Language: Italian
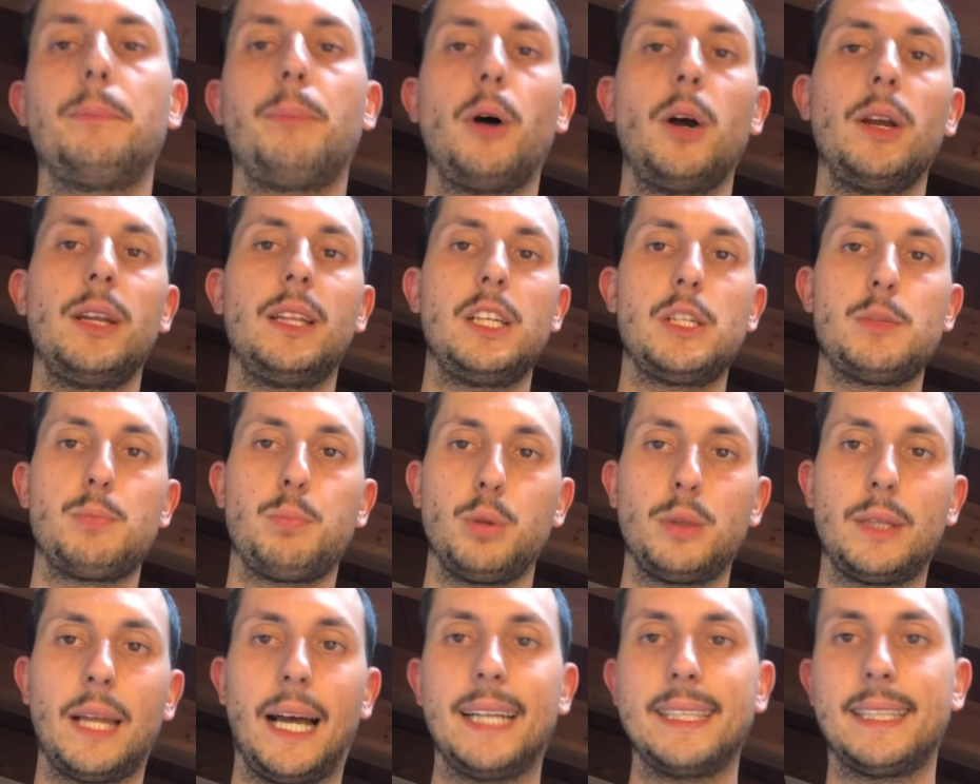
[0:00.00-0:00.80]
poi
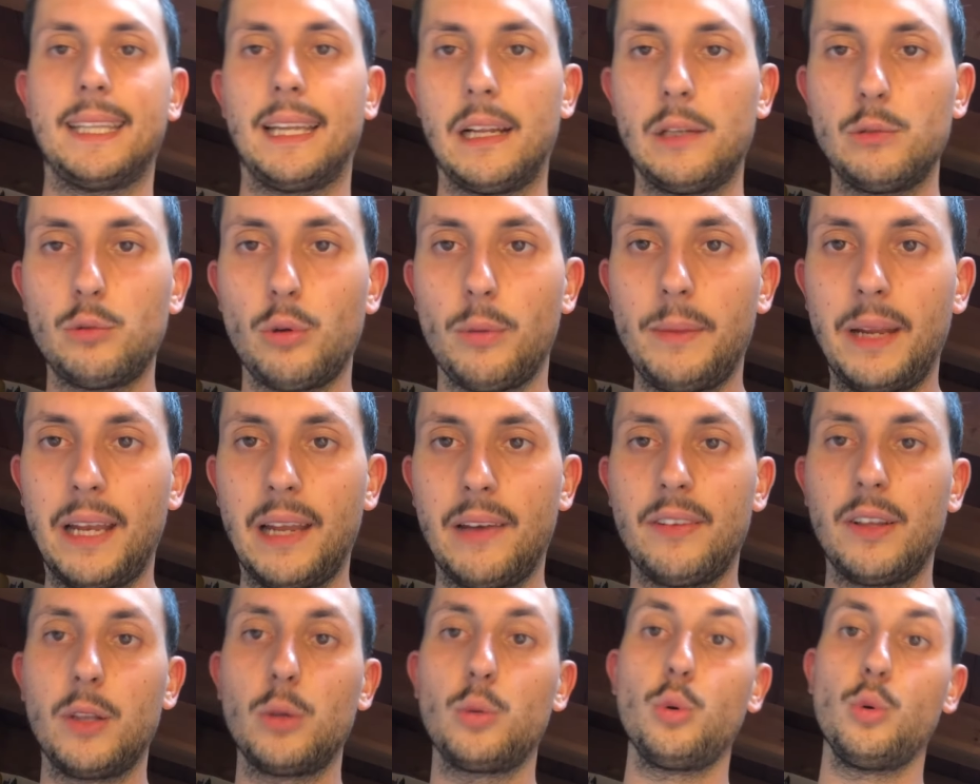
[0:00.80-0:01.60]
disputate nel
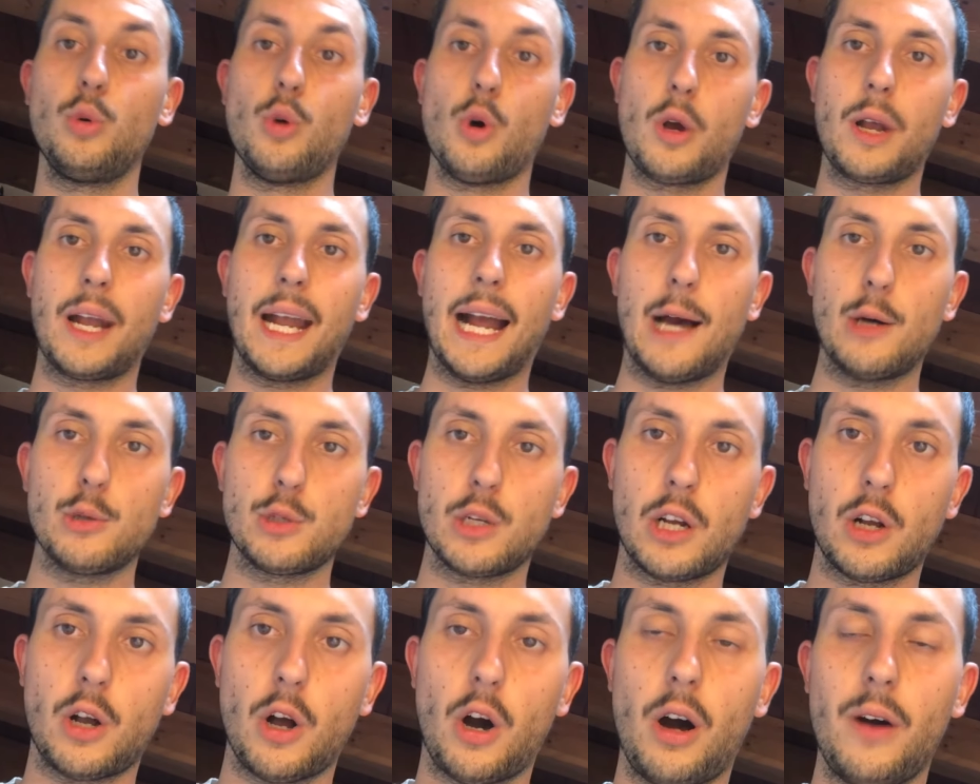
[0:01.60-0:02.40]
2021
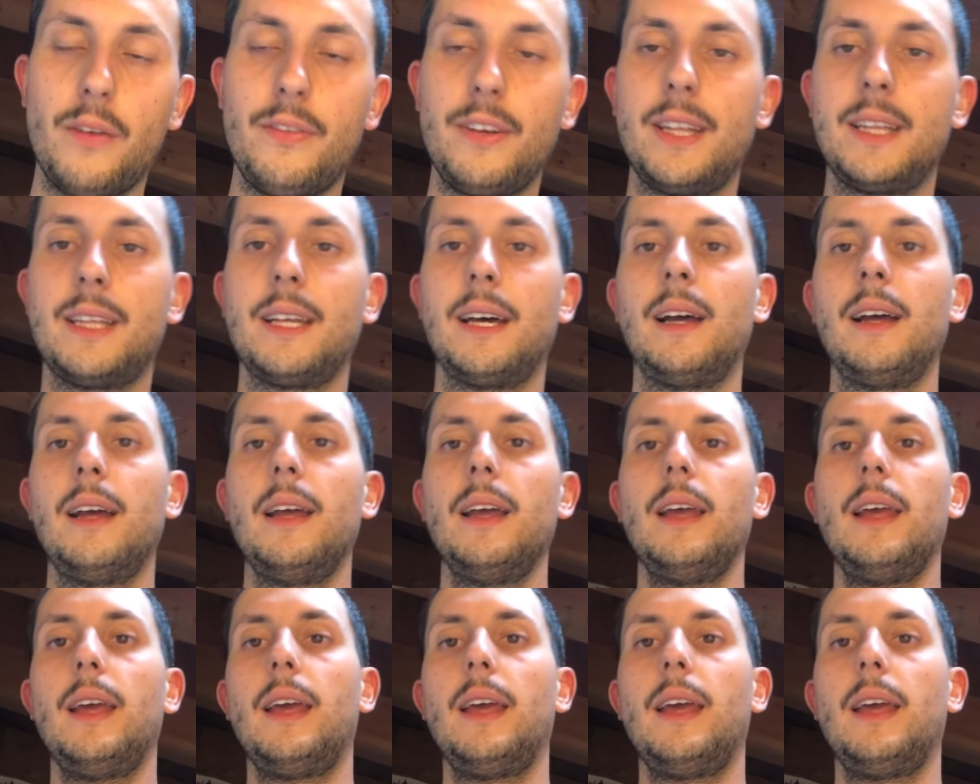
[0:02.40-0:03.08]
causa Covid,